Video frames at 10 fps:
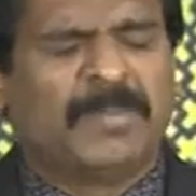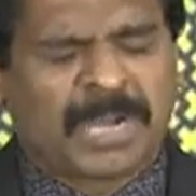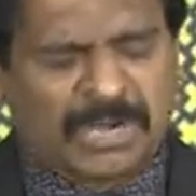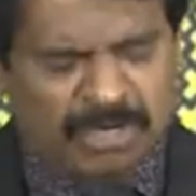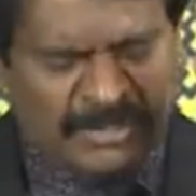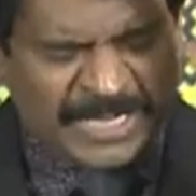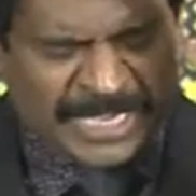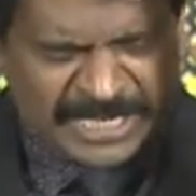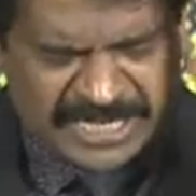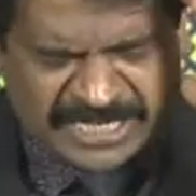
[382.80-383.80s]
பரலோகம்
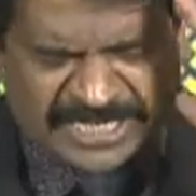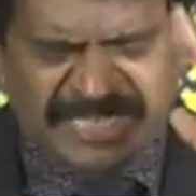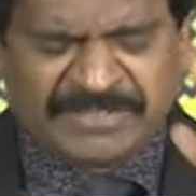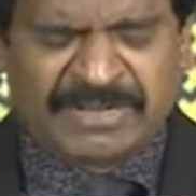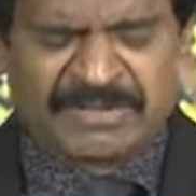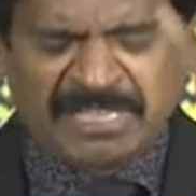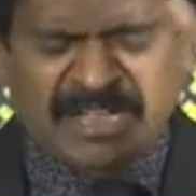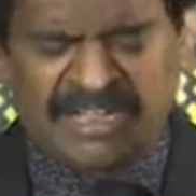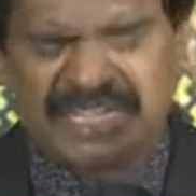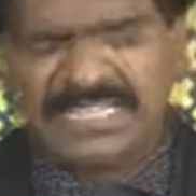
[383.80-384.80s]
இறங்கி
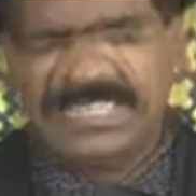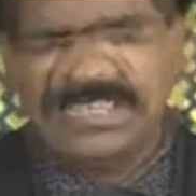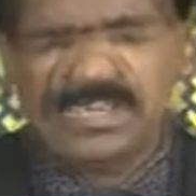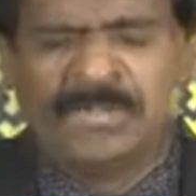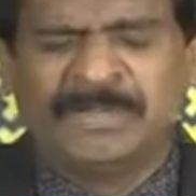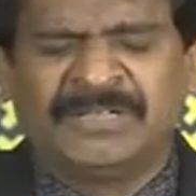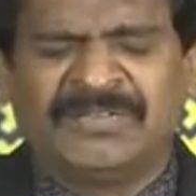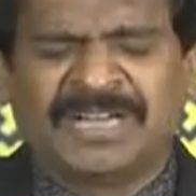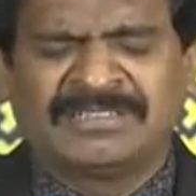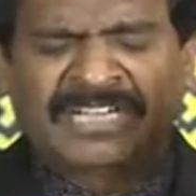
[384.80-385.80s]
வருவதாக யோபு இந்த
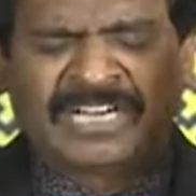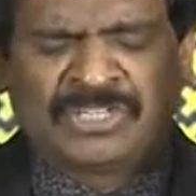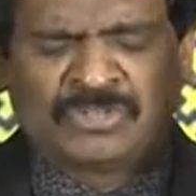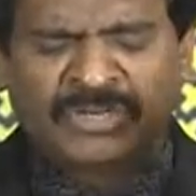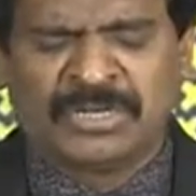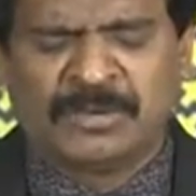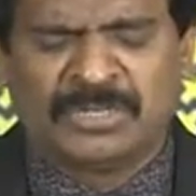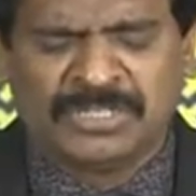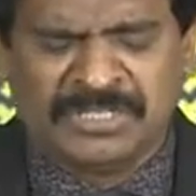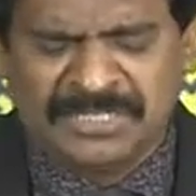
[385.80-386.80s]
வார்த்தைகளை சொன்ன
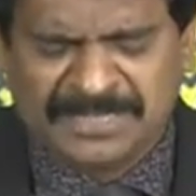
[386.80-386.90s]
பொழுது